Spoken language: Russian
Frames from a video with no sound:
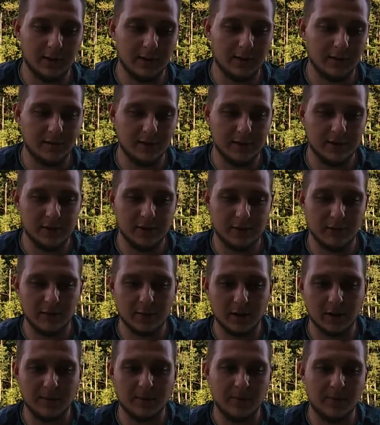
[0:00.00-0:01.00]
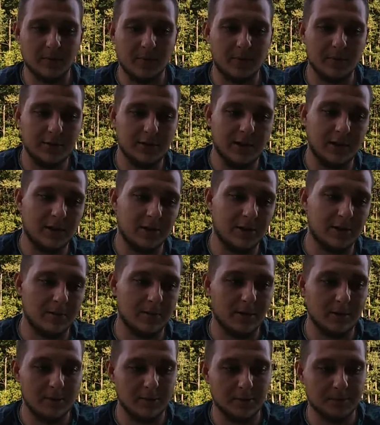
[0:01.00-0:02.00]
Это 24 по-моему, если я не
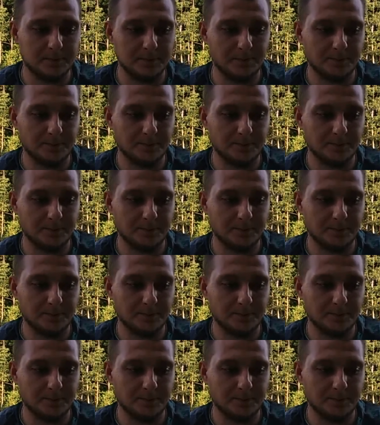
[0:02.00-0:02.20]
ошибаюсь.